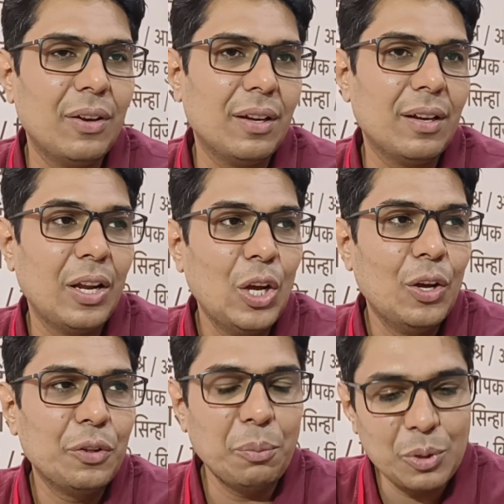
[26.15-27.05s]
और
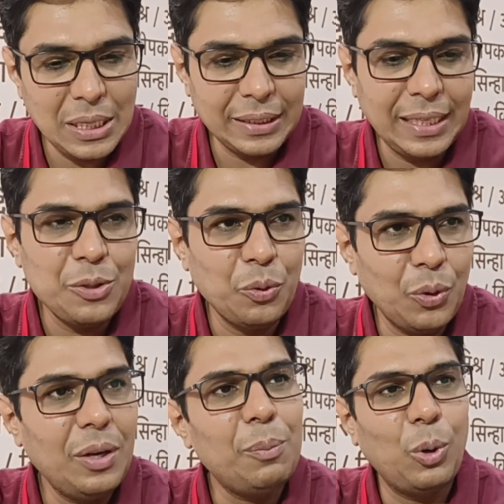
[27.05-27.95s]
तो मुझे लगता है जो
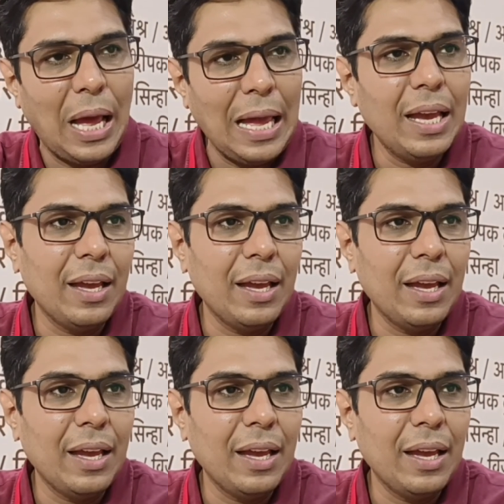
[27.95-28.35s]
उन्होंने बुलाया